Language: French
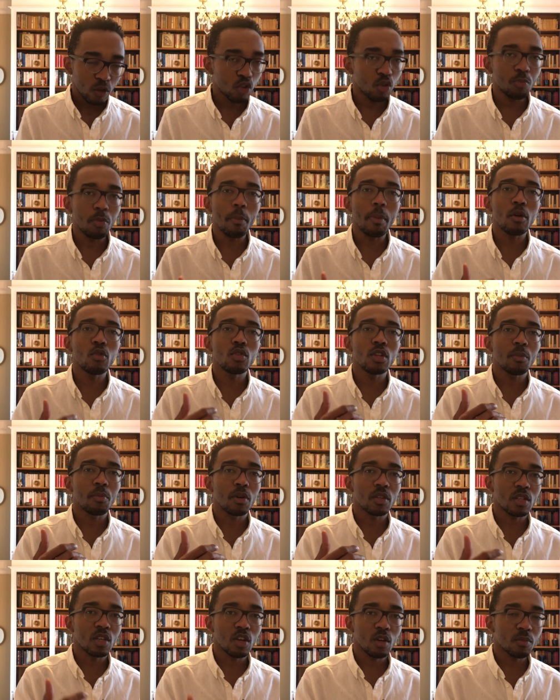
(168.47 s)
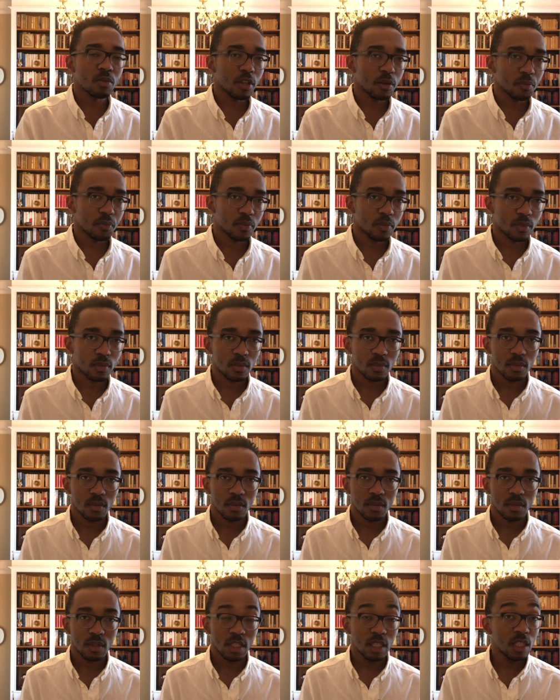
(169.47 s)
je ne peux pas le dépenser comme ça.
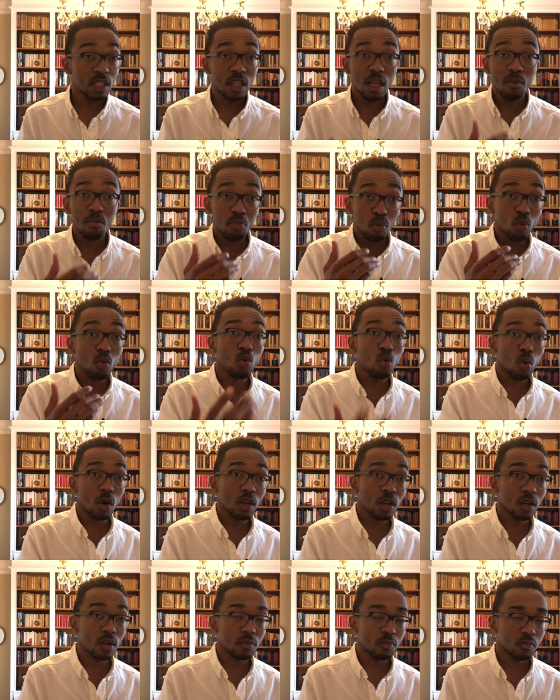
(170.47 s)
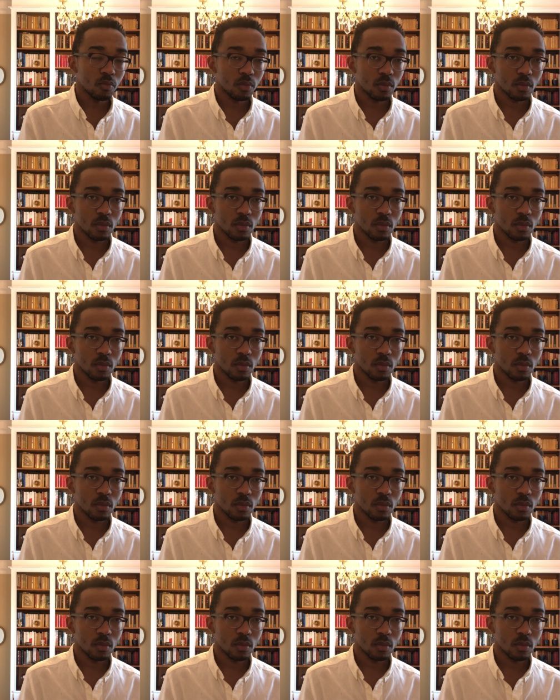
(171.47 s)
Idem pour le loyer. Hein.